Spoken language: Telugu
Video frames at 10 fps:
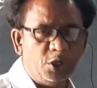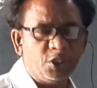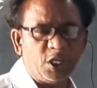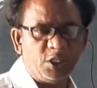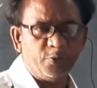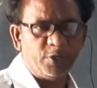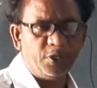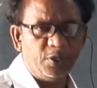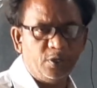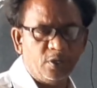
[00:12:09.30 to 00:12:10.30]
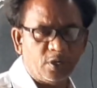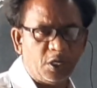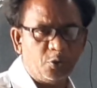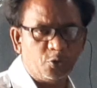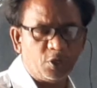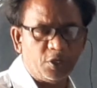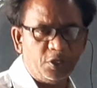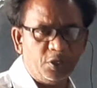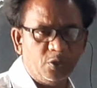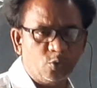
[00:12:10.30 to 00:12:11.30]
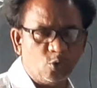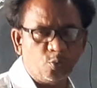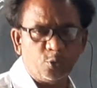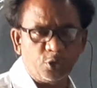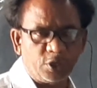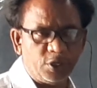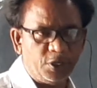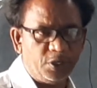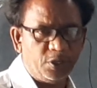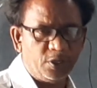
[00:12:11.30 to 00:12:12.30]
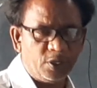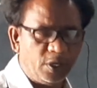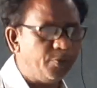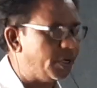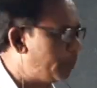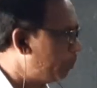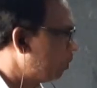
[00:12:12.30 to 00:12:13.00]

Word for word: ఈశాన్యం అని నైరుతి అని తూర్పు దిక్కు అని ఇది